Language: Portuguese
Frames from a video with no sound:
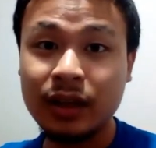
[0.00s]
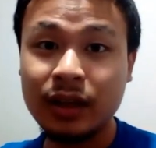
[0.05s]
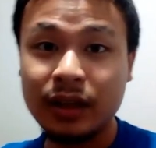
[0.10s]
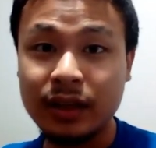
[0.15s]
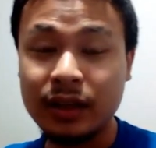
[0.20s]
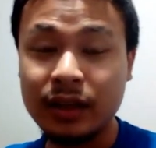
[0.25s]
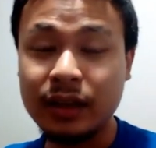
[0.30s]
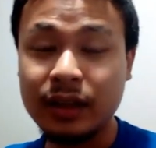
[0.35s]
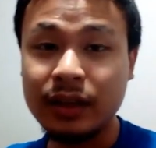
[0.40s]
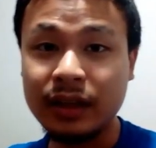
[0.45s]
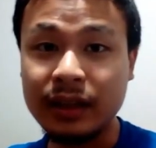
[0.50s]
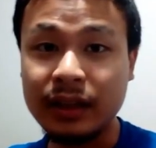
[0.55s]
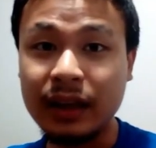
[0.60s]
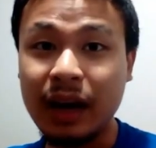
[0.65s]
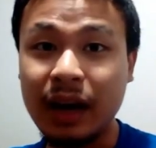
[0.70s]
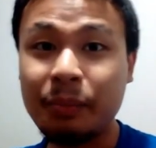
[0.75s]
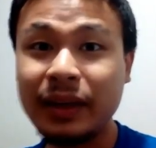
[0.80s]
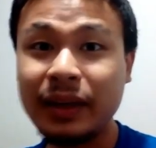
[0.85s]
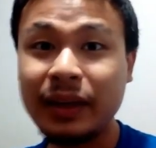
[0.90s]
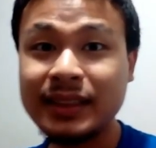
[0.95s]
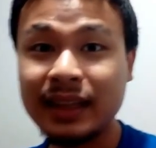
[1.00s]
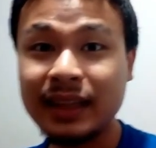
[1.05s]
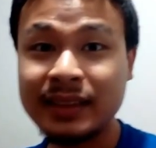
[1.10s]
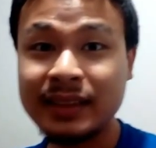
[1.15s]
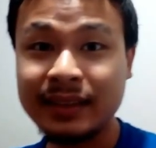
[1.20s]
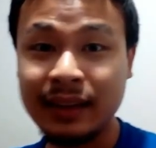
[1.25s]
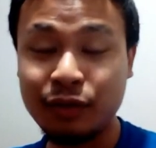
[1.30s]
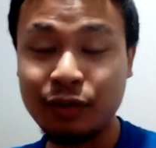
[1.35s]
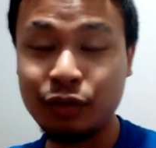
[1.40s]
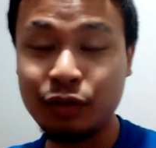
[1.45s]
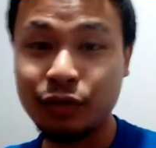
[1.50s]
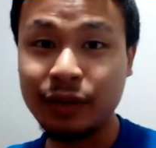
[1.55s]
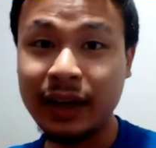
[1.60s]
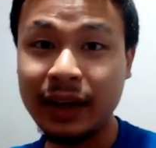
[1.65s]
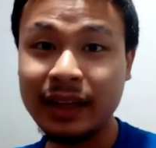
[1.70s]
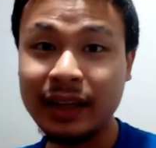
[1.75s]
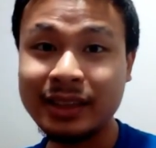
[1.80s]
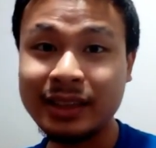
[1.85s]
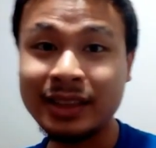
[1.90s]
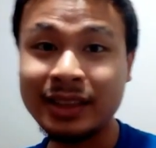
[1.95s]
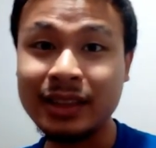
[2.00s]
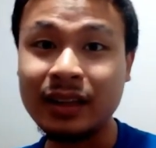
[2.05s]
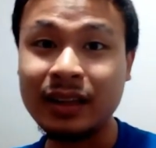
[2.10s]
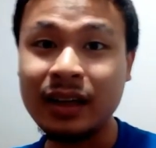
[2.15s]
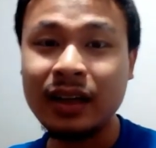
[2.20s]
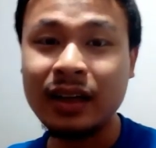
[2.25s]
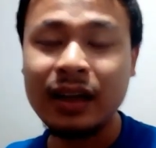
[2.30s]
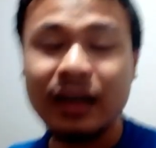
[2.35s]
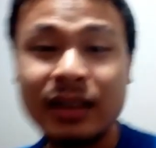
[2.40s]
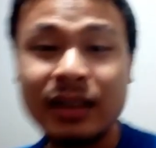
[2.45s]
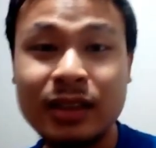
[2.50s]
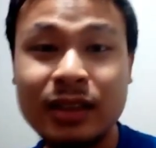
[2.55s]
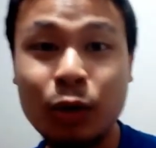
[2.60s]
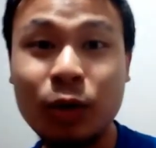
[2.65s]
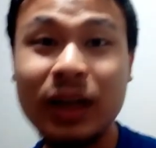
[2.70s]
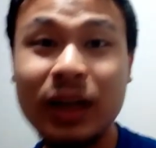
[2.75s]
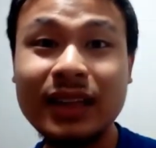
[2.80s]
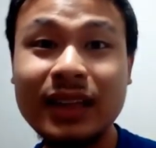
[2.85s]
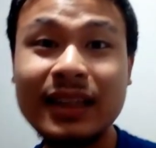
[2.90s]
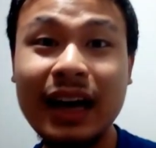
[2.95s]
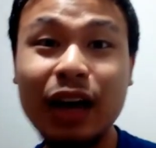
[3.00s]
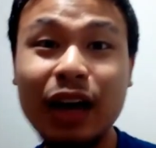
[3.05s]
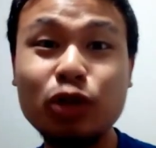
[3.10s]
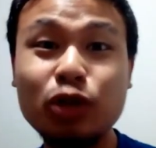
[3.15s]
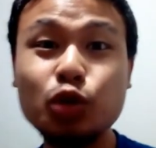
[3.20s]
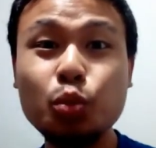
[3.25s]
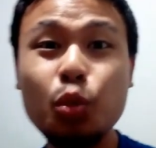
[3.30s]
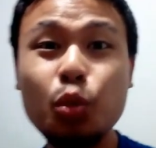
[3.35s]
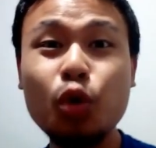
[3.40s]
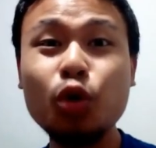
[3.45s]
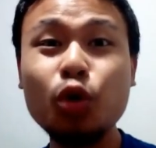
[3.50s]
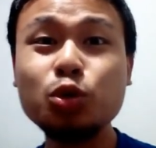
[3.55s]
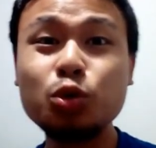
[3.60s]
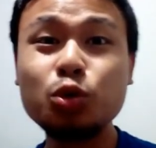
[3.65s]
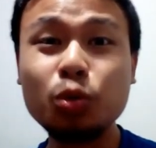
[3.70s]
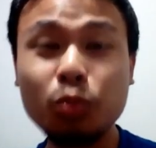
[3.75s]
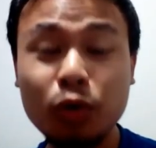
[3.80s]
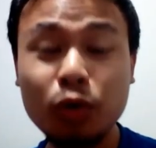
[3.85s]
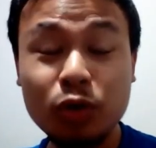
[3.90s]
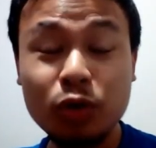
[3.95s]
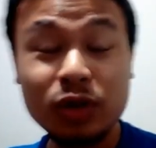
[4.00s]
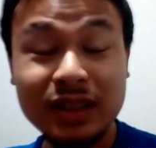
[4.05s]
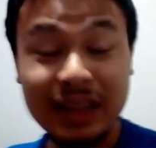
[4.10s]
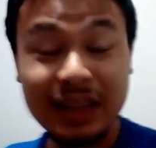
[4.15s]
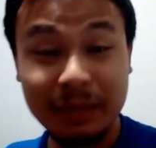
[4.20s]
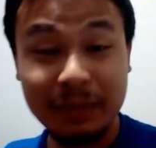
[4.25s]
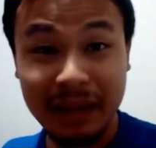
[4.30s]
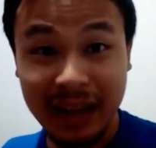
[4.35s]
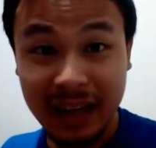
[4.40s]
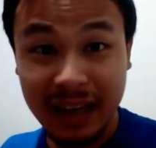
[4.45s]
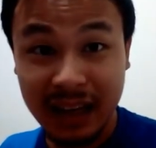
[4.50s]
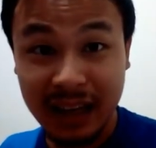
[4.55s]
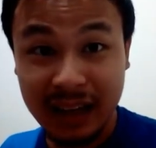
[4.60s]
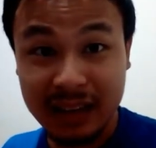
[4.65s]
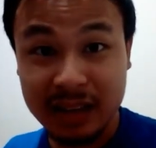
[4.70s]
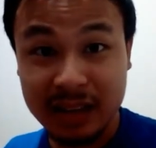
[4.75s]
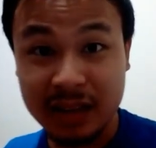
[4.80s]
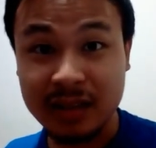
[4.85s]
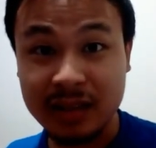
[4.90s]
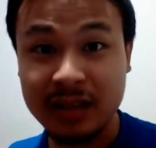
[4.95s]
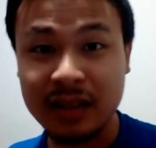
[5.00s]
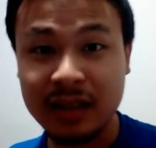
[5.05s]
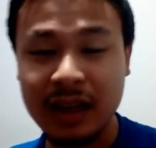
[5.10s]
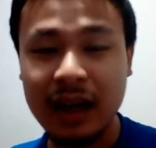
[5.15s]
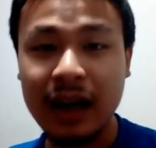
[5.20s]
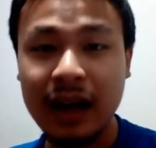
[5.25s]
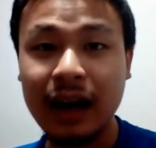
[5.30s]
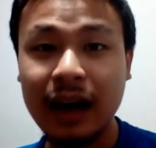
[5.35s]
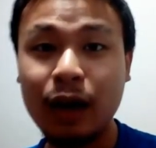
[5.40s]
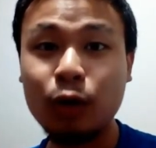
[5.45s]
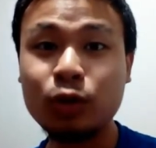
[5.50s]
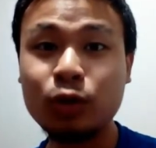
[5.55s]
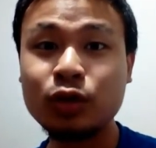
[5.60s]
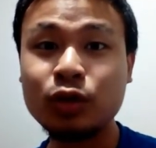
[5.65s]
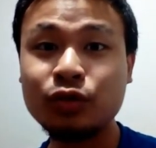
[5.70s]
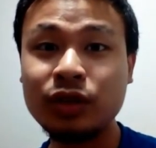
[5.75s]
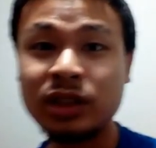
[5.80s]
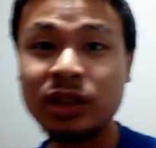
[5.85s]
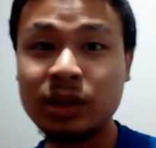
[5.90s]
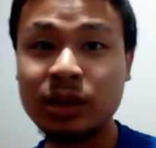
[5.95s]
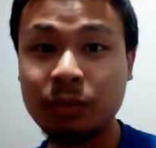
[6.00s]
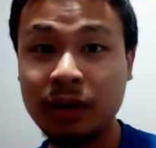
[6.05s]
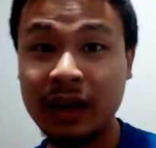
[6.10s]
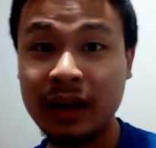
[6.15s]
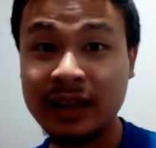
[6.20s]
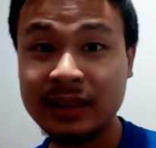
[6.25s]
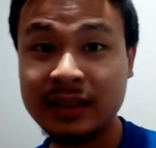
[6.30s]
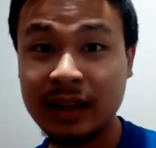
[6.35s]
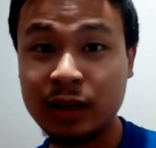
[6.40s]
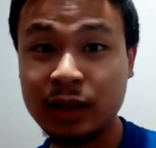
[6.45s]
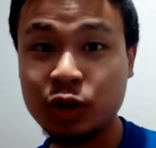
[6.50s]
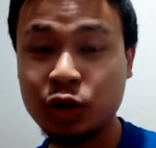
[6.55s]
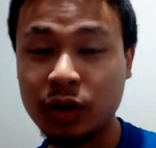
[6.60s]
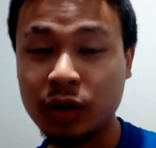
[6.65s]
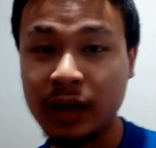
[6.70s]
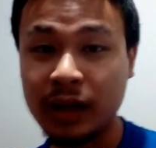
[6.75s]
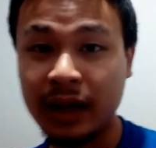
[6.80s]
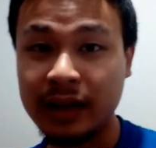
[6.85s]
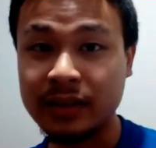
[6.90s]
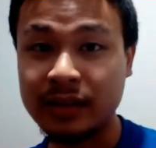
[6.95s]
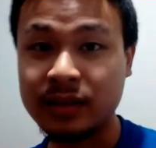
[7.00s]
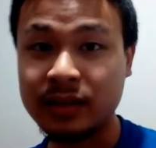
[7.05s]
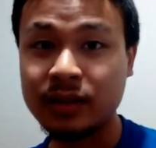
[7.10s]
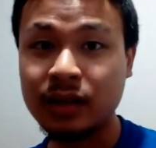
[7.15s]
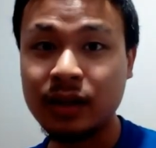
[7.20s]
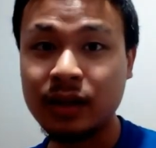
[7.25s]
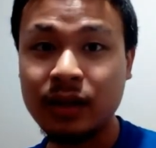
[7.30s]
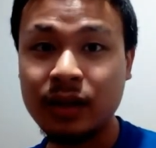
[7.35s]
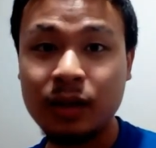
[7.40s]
E apesar de ser da Fuvest, são critérios muito, muito semelhantes a outros vestibulares tradicionais.